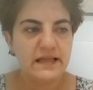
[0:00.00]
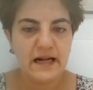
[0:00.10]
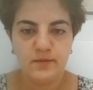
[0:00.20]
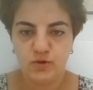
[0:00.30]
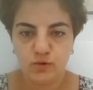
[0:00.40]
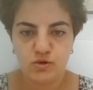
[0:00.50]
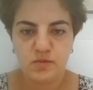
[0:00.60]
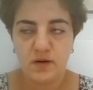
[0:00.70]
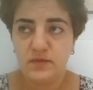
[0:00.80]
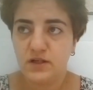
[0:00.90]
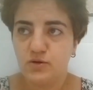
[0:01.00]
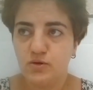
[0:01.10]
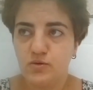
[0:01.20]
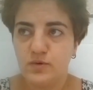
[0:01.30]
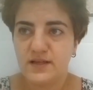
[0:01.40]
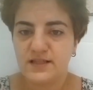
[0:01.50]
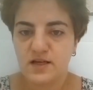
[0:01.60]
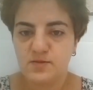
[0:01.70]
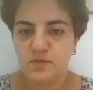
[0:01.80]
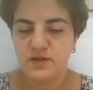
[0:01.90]
Genel bir konuşmam gerekiyor. Biraz
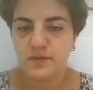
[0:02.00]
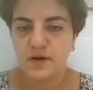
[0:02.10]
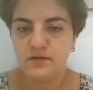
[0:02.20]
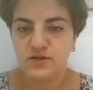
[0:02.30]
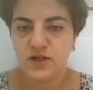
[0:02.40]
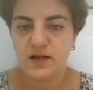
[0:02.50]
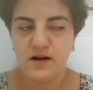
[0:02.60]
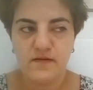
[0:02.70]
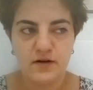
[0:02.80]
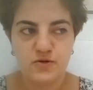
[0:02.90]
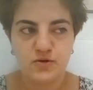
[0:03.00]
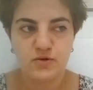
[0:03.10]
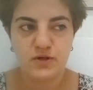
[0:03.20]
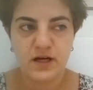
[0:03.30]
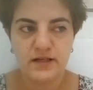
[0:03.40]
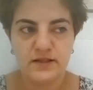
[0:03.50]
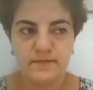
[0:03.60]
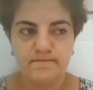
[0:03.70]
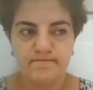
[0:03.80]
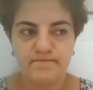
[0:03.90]
saçma sapan şeyler var çünkü
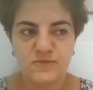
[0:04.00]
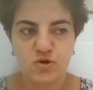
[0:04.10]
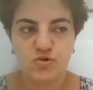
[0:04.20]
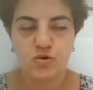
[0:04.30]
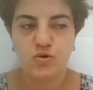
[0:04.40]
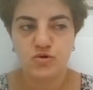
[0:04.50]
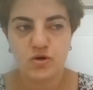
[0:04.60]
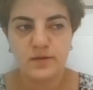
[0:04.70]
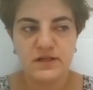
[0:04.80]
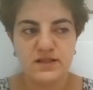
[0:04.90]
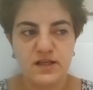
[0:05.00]
yani hmm, çok çok söylemek